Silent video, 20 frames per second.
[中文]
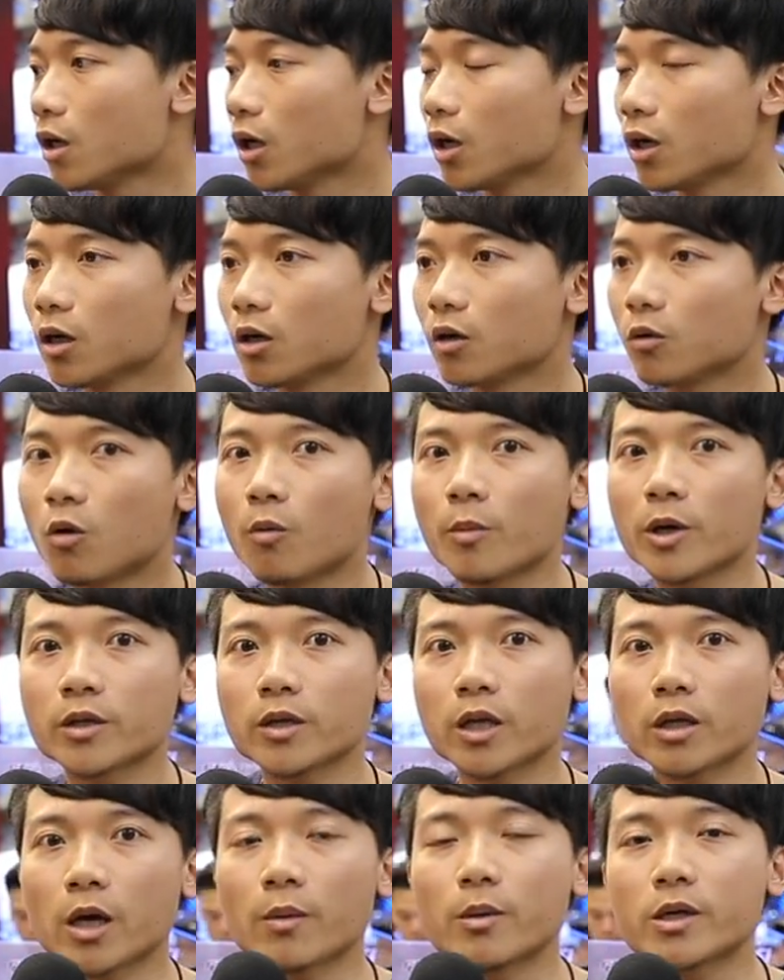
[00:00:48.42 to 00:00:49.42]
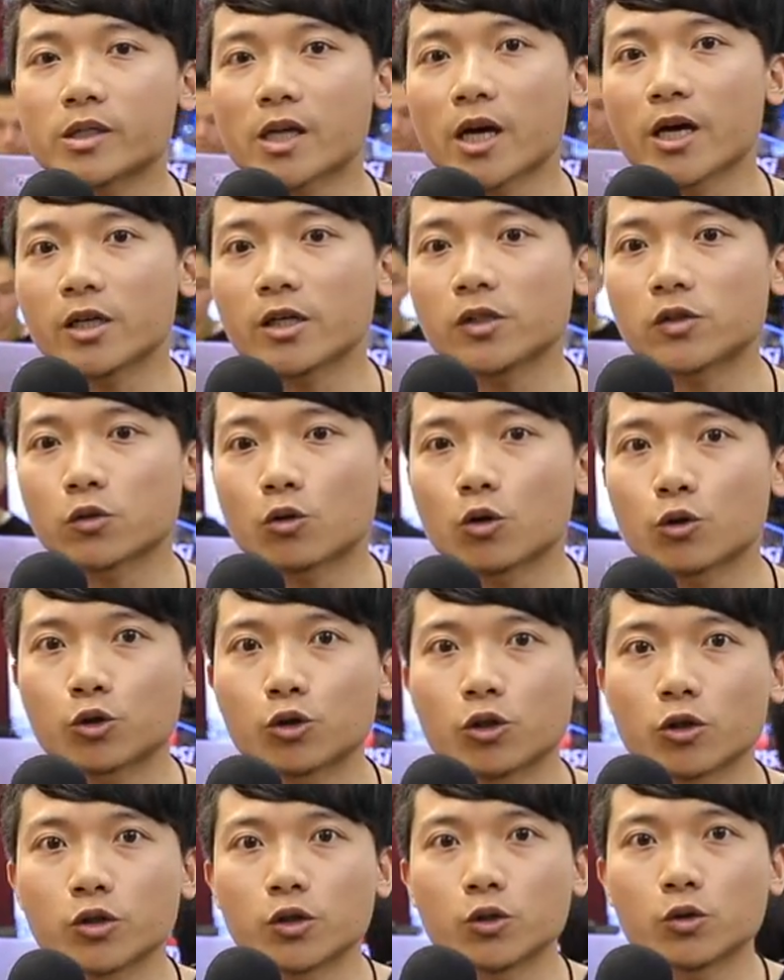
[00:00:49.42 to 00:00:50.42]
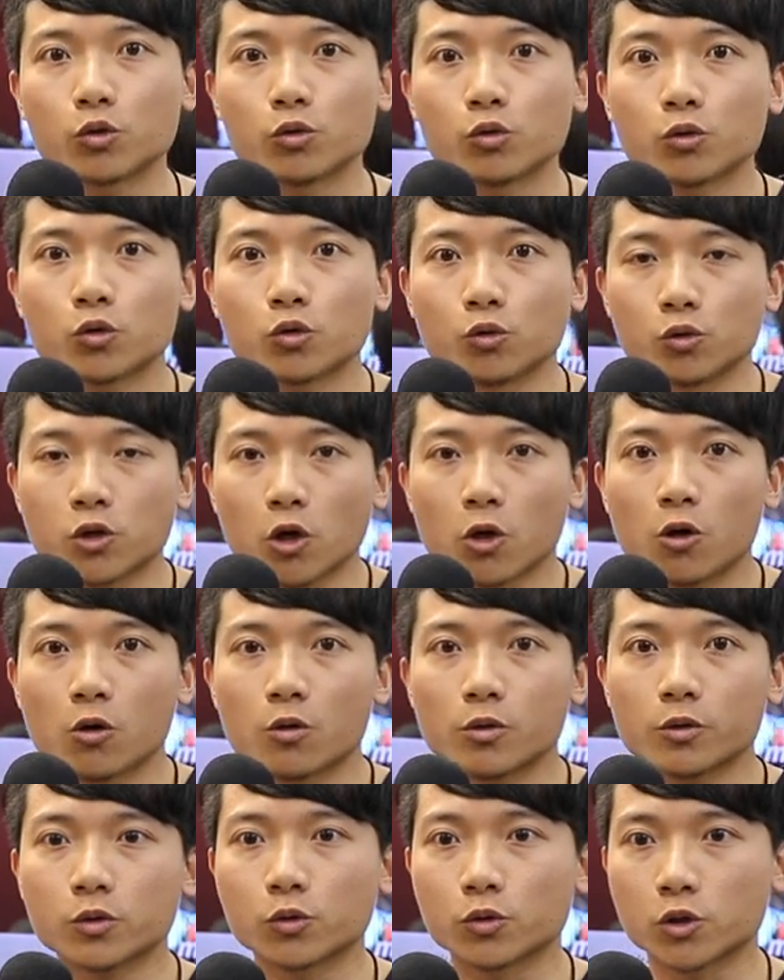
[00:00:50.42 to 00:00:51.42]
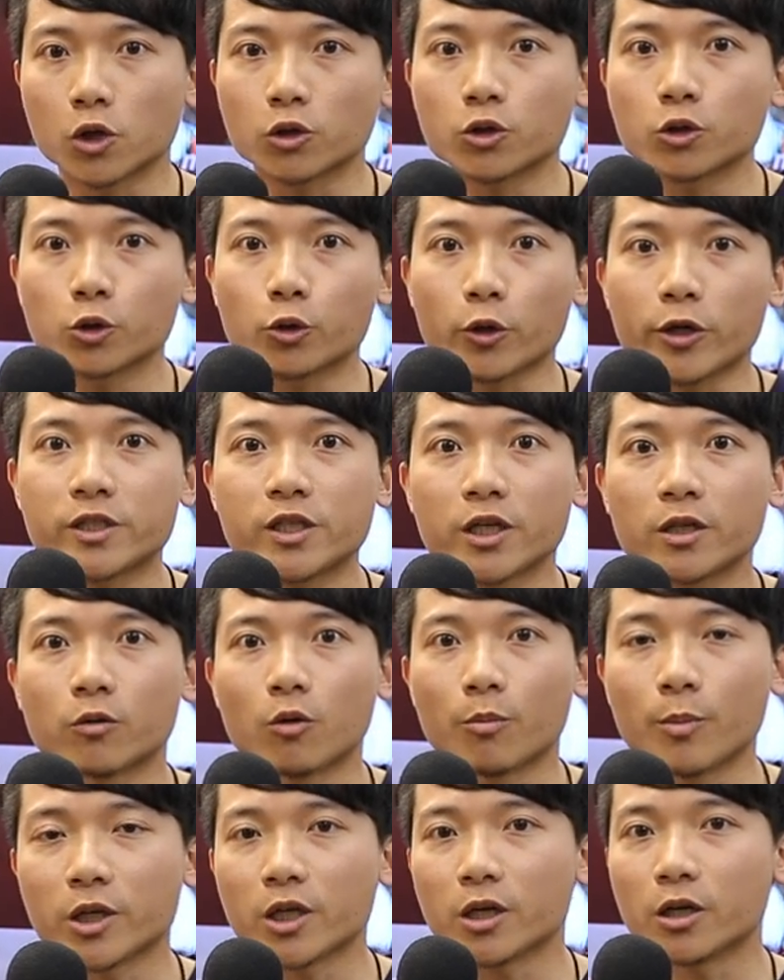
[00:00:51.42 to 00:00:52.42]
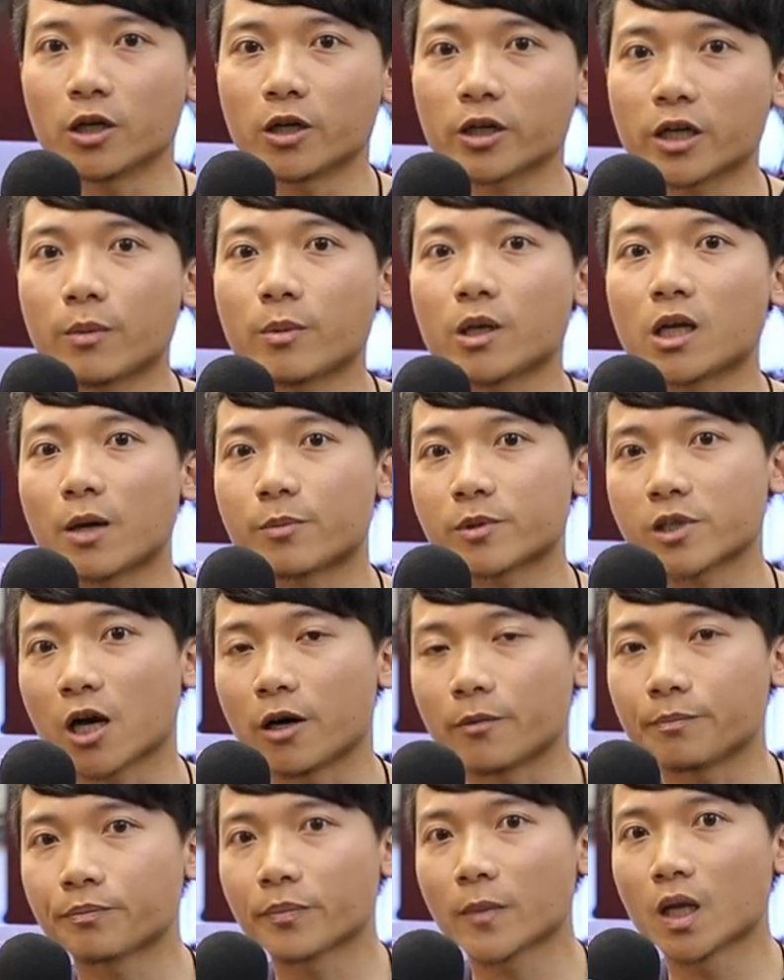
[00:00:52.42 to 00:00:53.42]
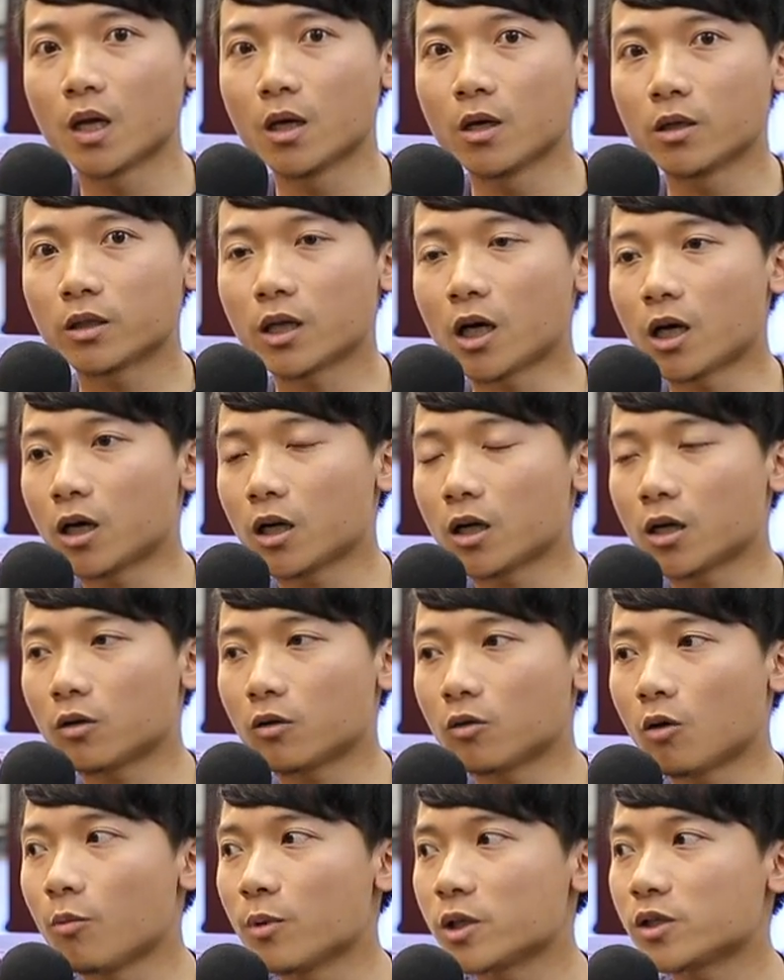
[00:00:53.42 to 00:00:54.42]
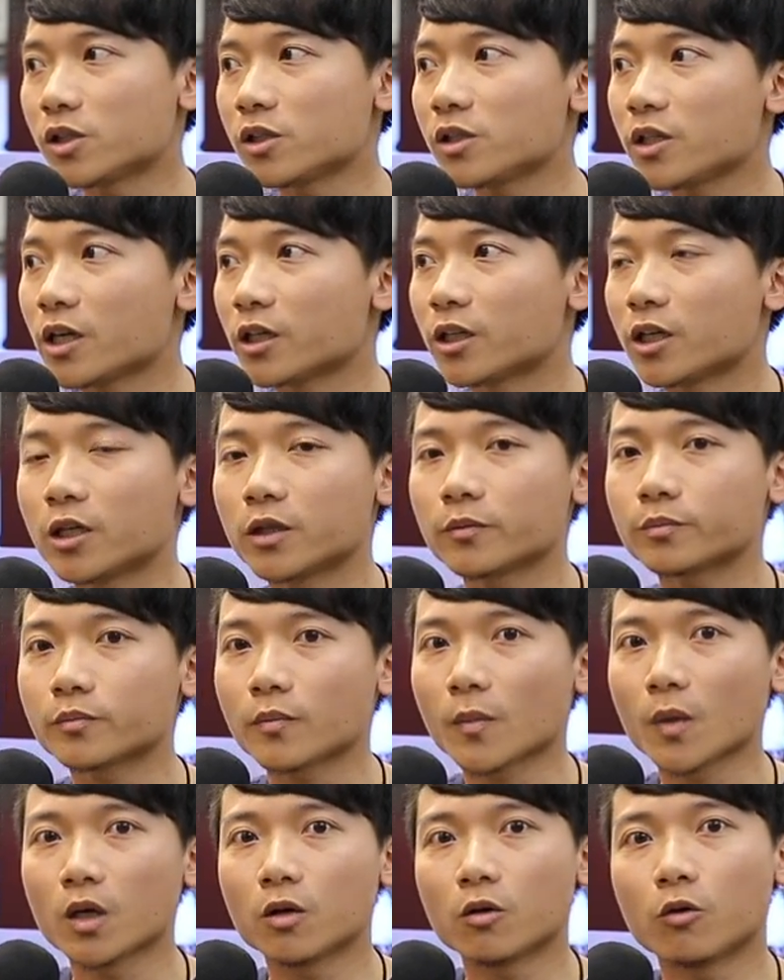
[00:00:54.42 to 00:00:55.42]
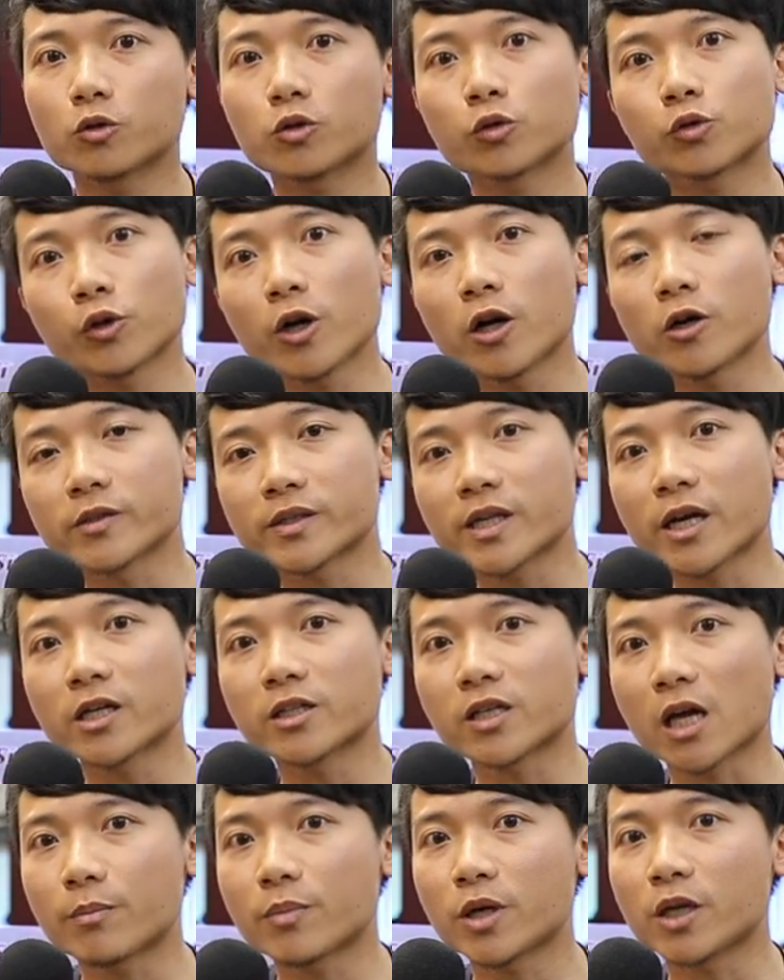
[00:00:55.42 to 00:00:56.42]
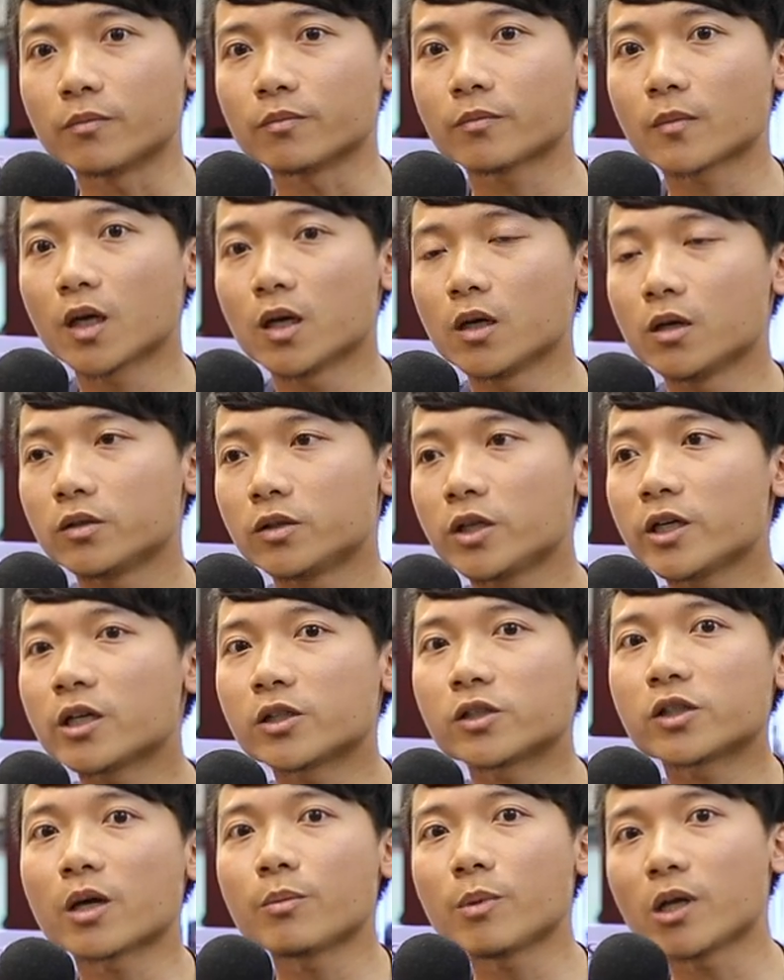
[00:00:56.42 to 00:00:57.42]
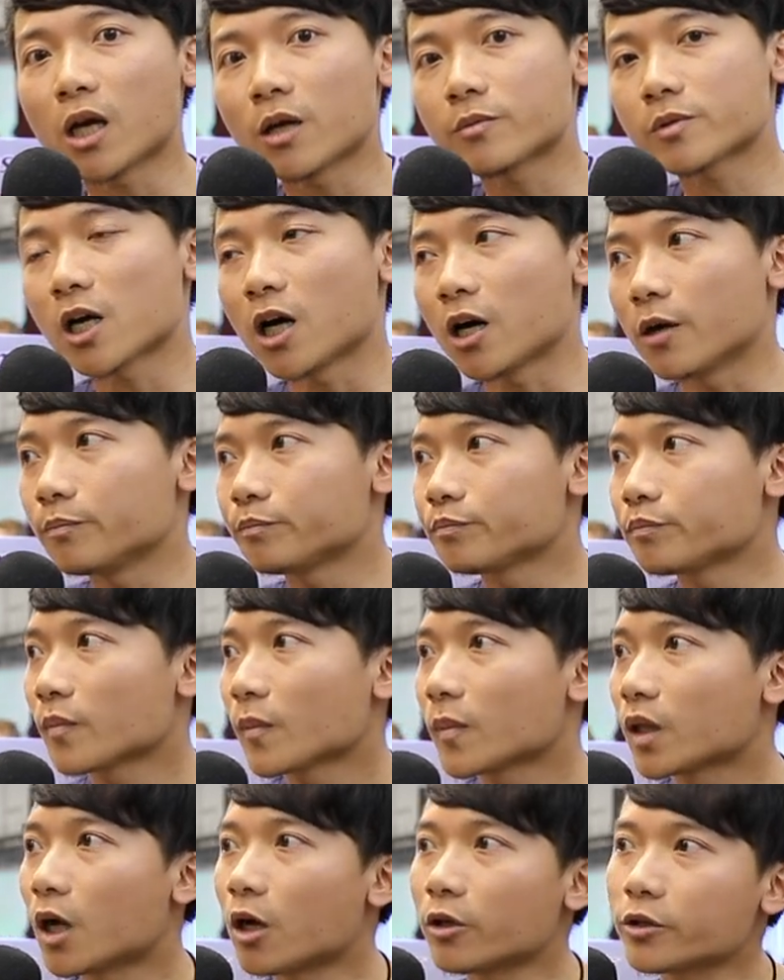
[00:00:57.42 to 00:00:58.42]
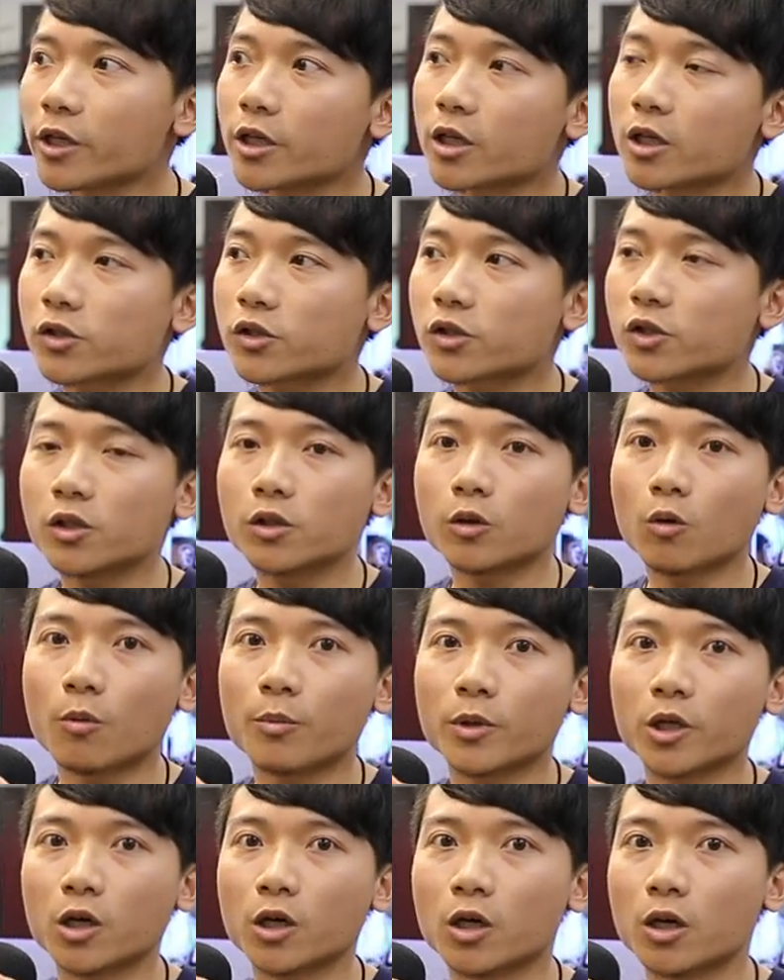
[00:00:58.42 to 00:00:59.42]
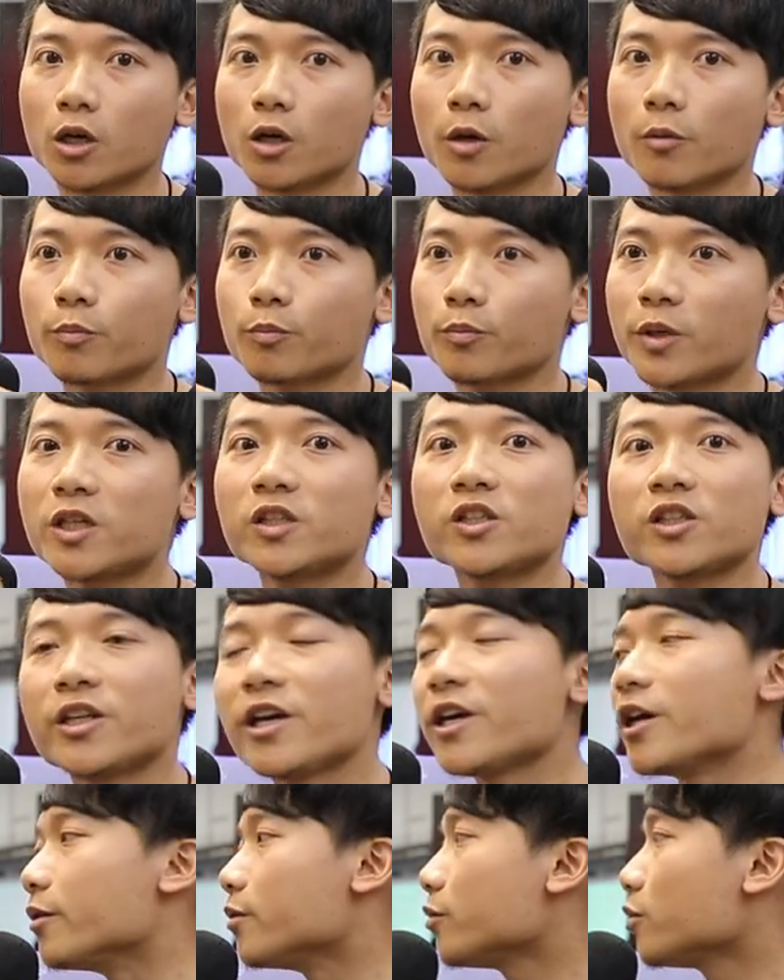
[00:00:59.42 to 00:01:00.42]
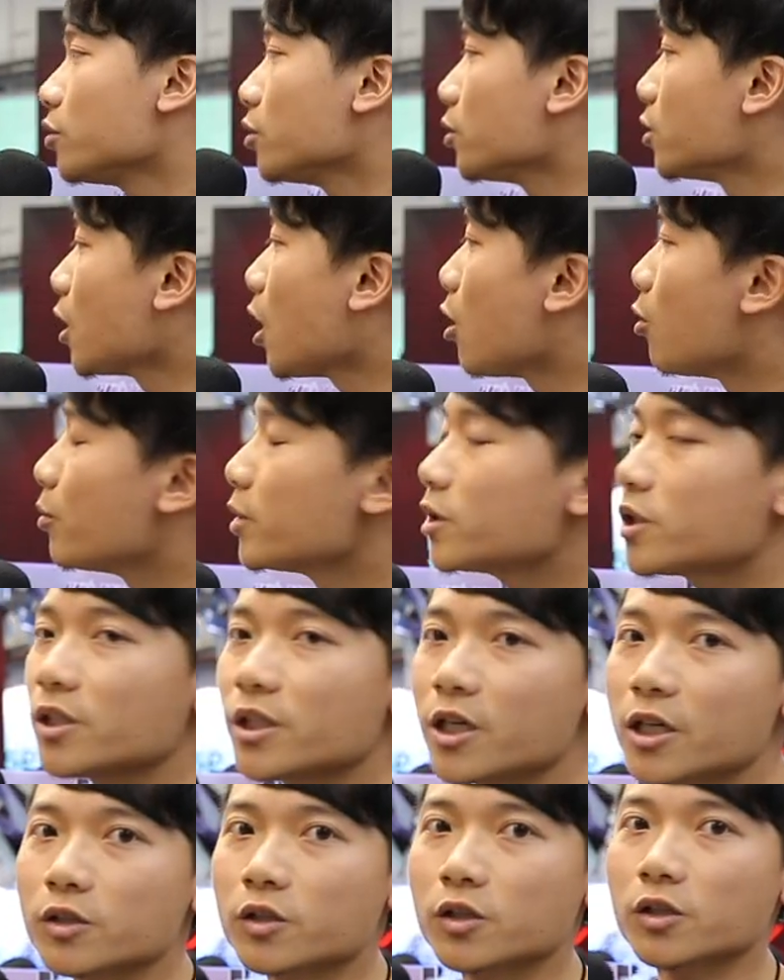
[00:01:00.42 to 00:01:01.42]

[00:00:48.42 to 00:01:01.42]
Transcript: 呃，我们 MSI 一直过去都是主主轴主轴就是推荐我们的 Gaming Laptop。那我们今年呢，主要有三个产品，第一个是 Gaming Laptop，然后第二个是我们的 P 系列。那我们今年